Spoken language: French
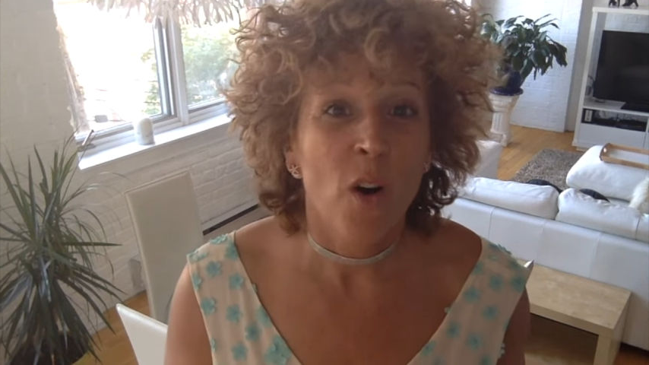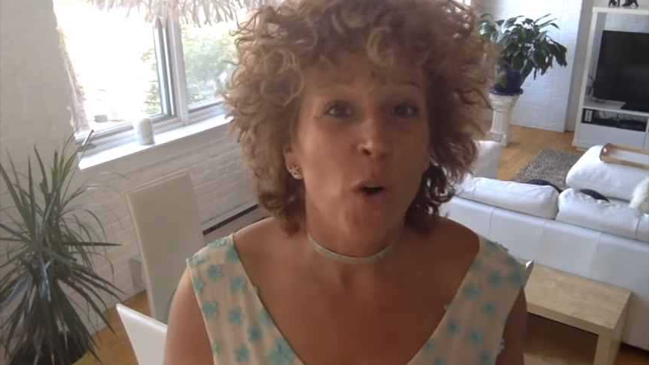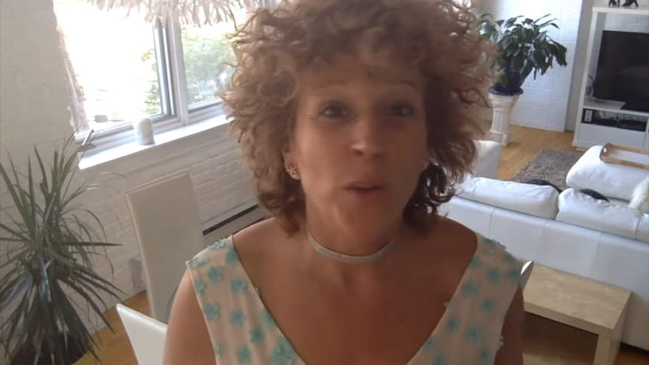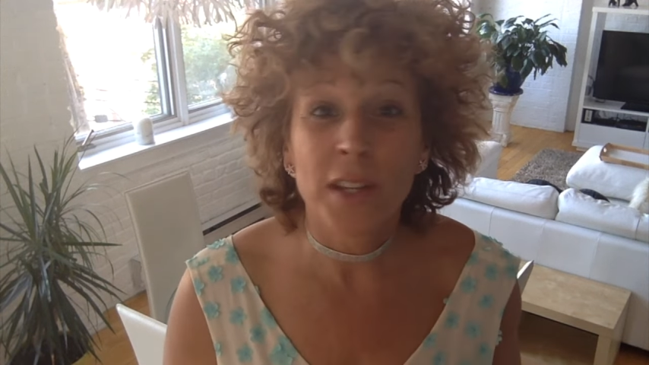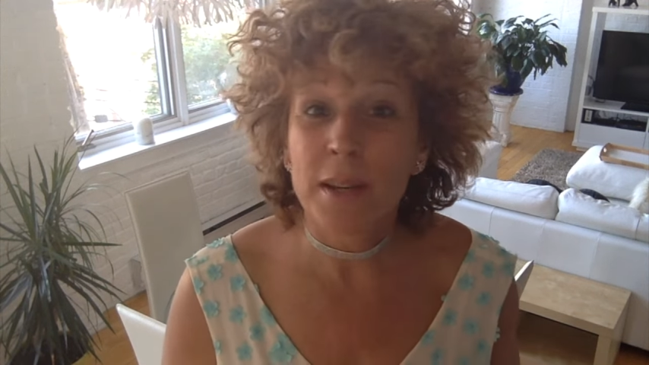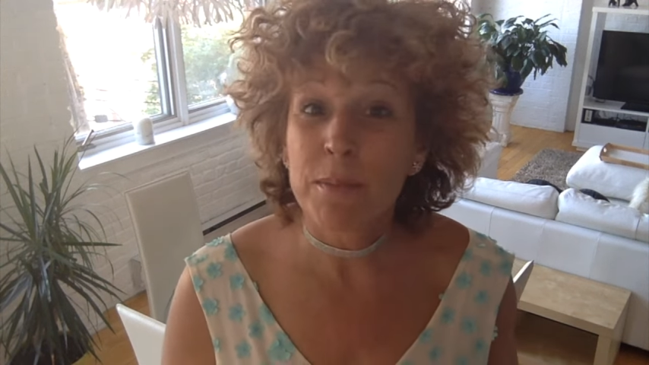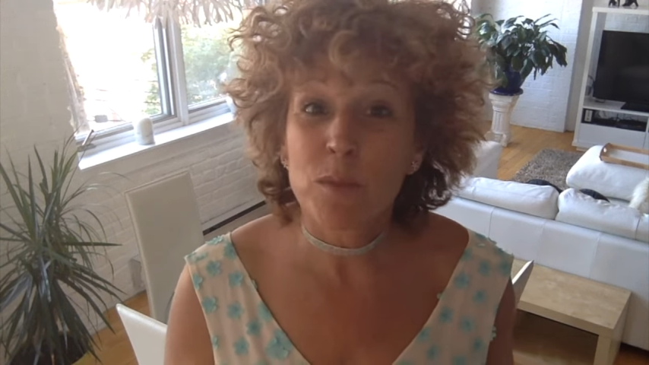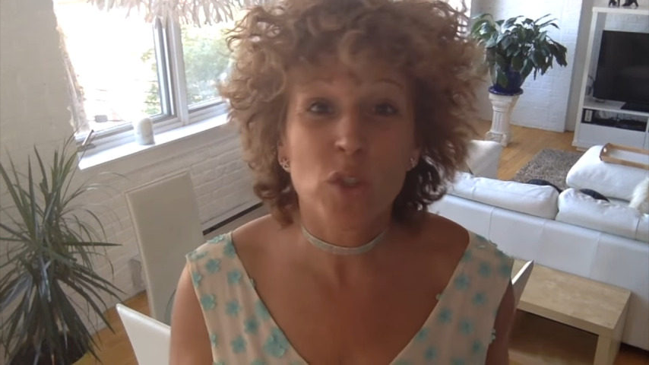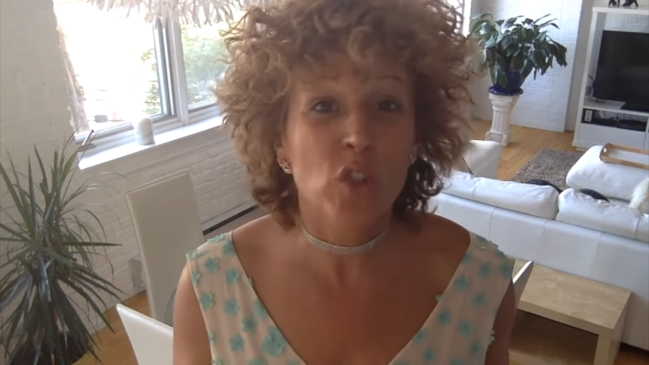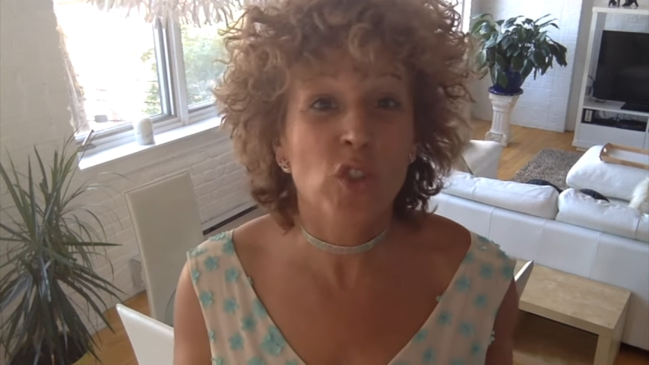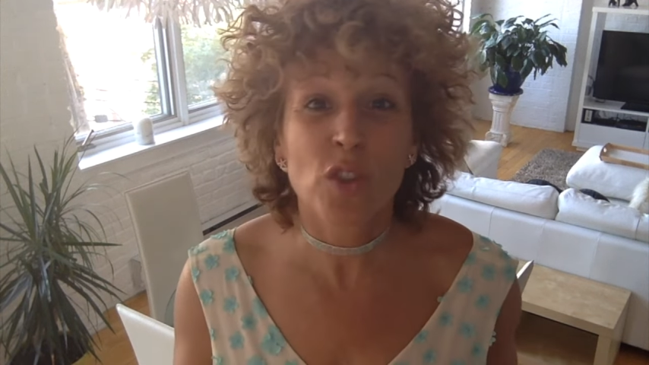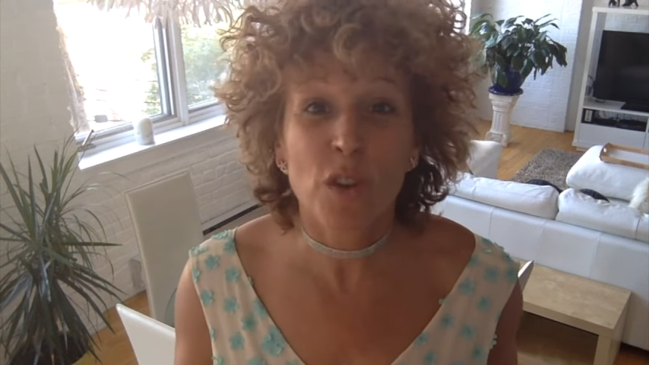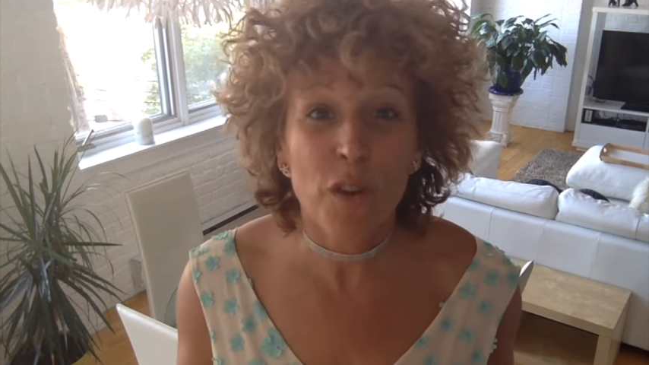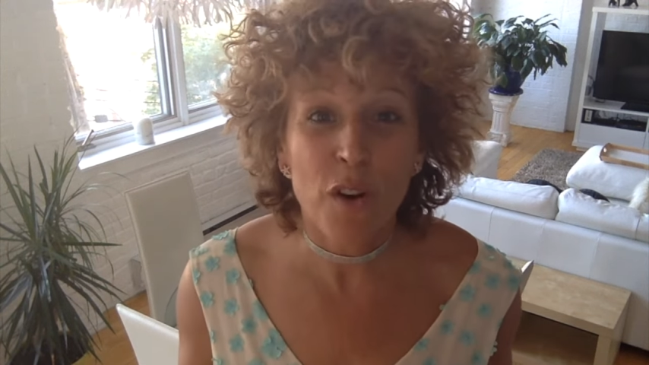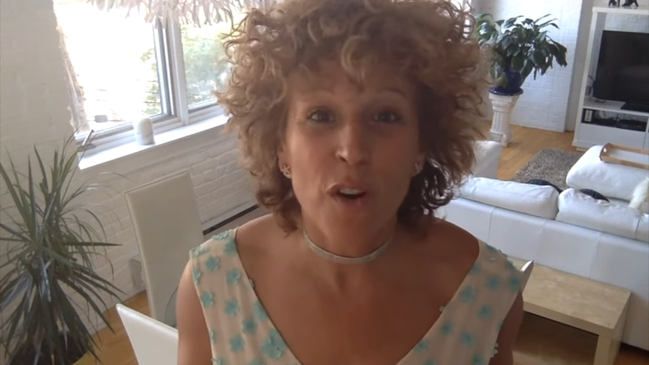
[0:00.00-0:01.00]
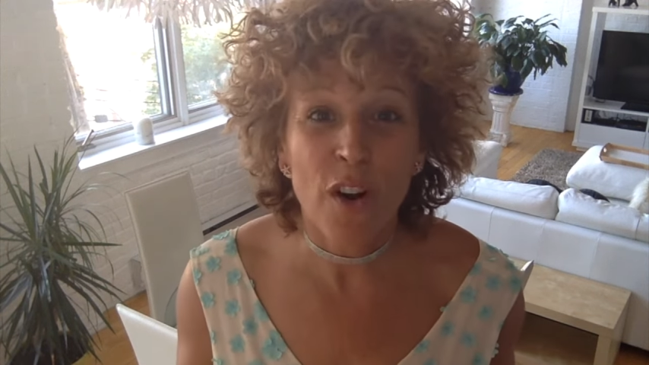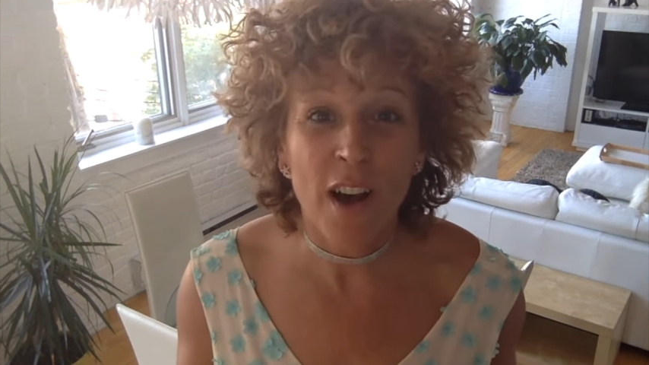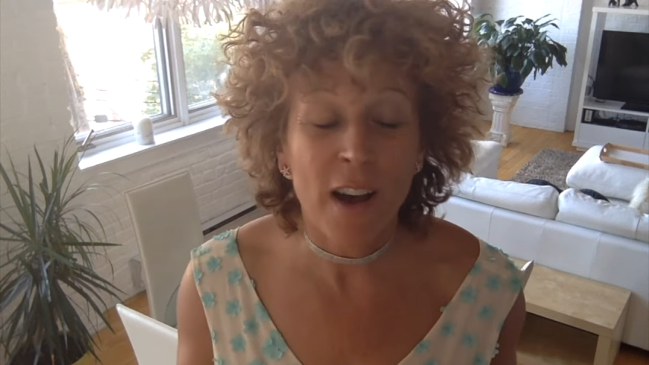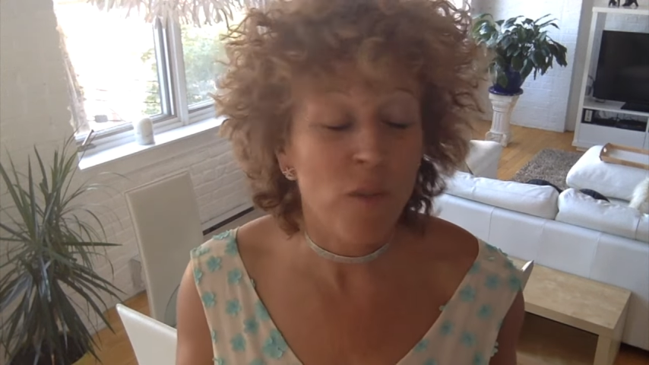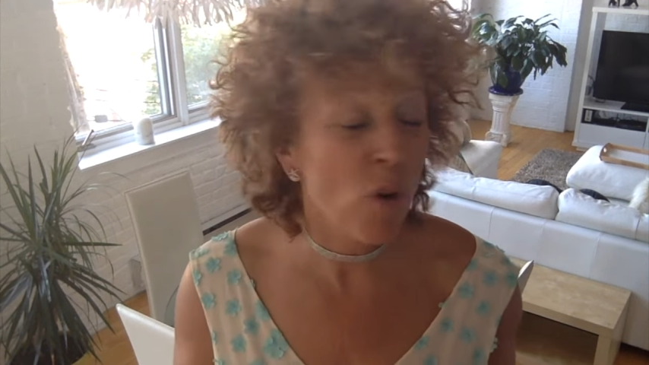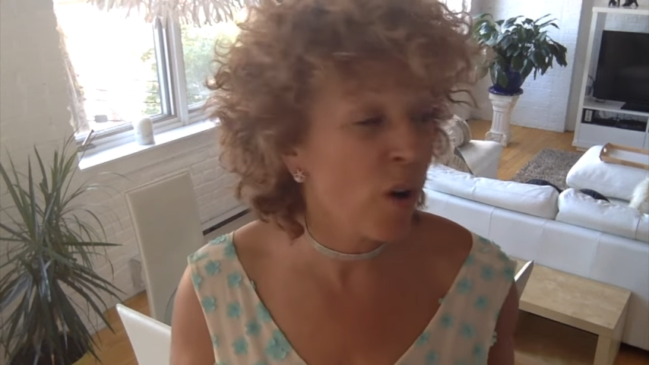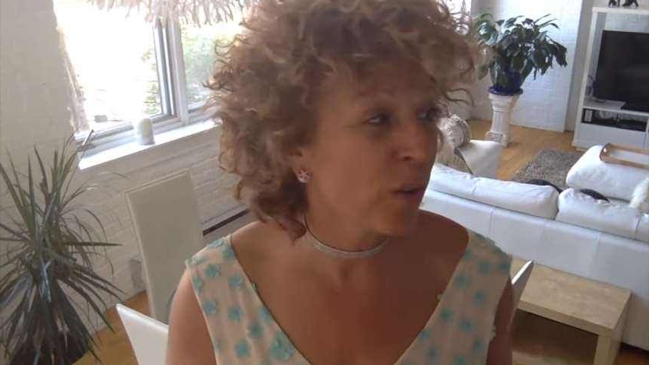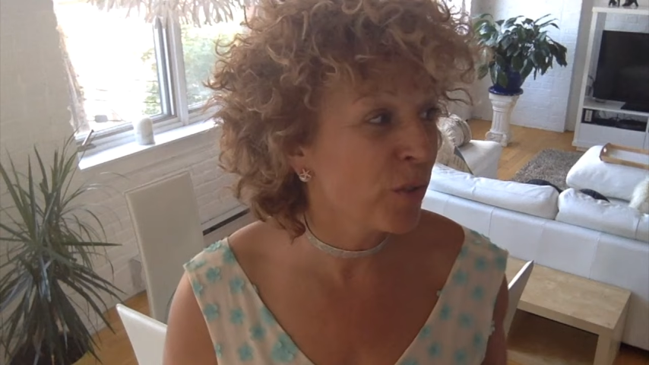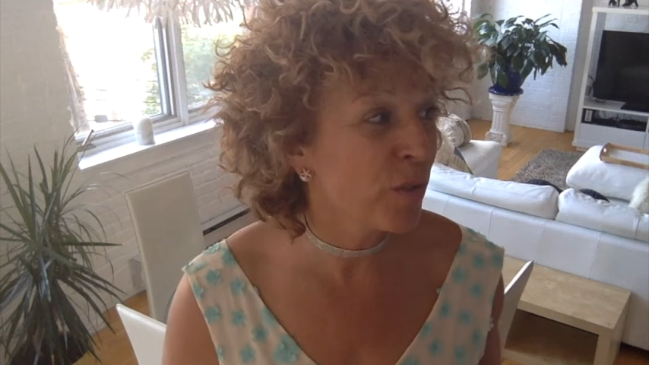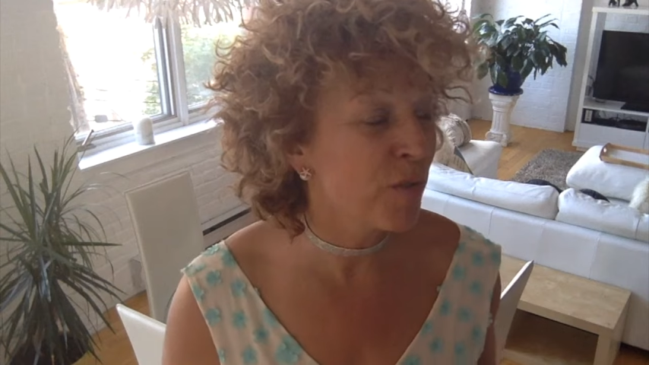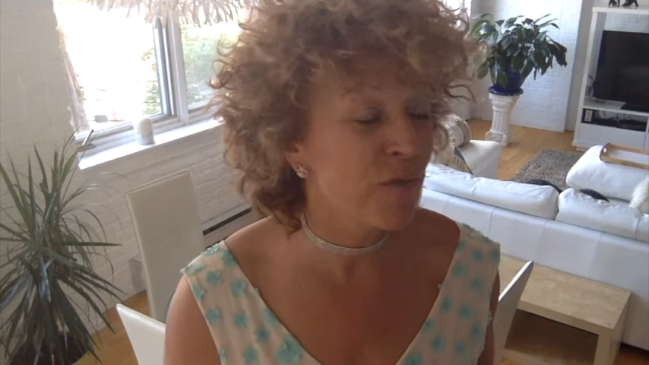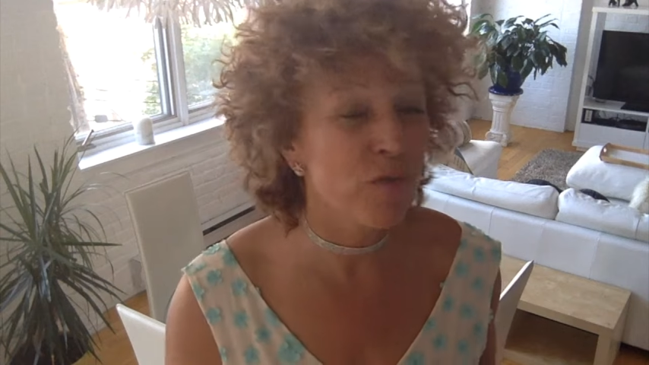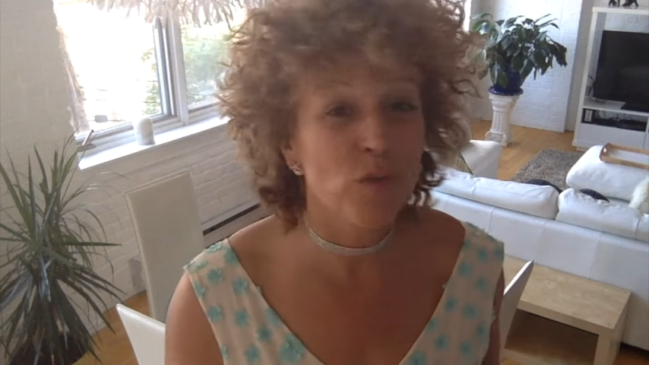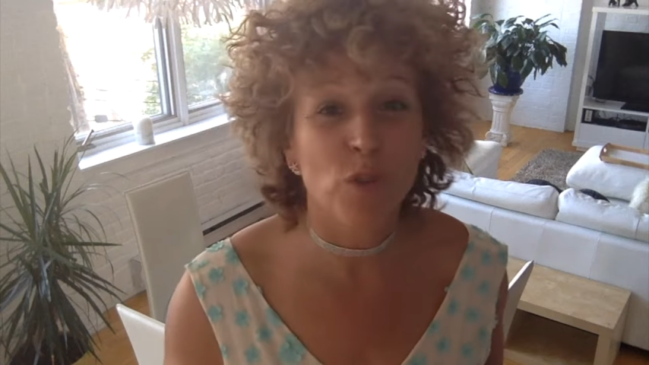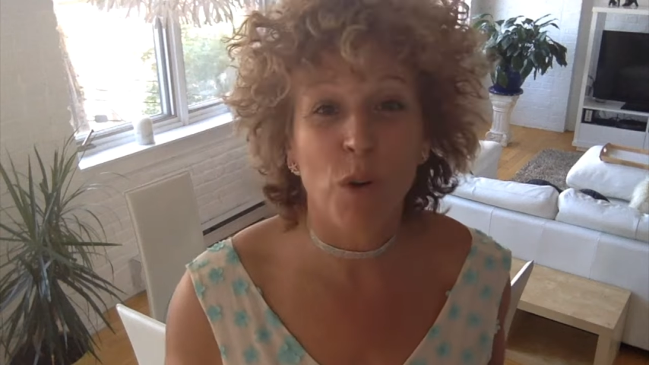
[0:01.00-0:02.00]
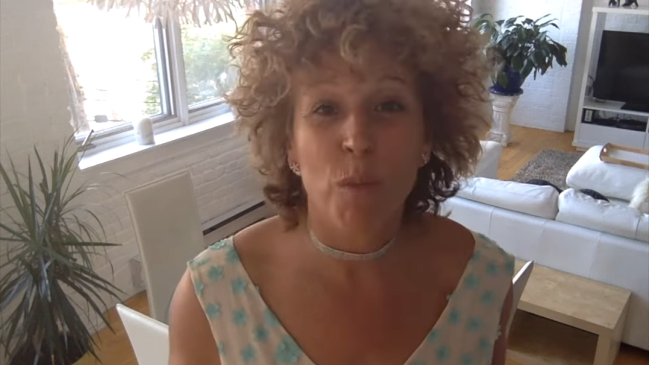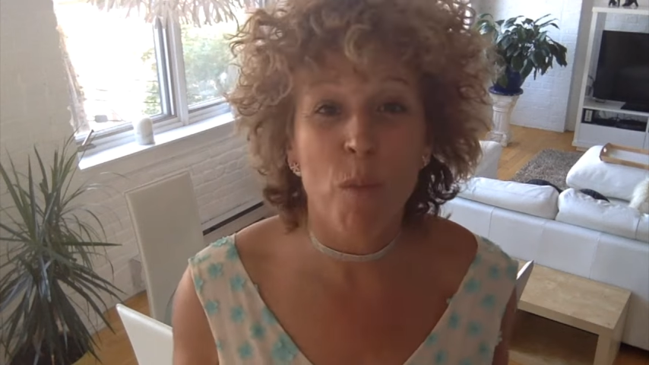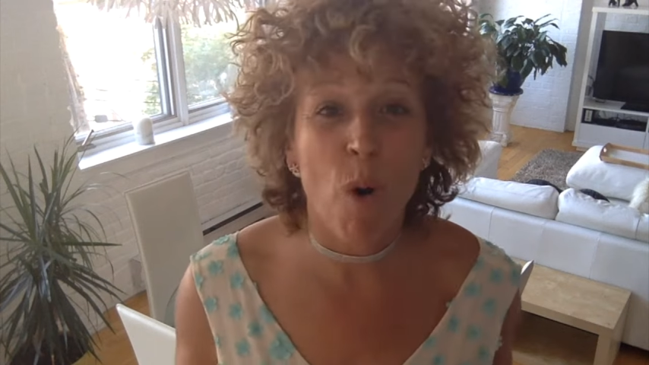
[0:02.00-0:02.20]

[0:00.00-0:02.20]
On aime ça, avoir une vue sur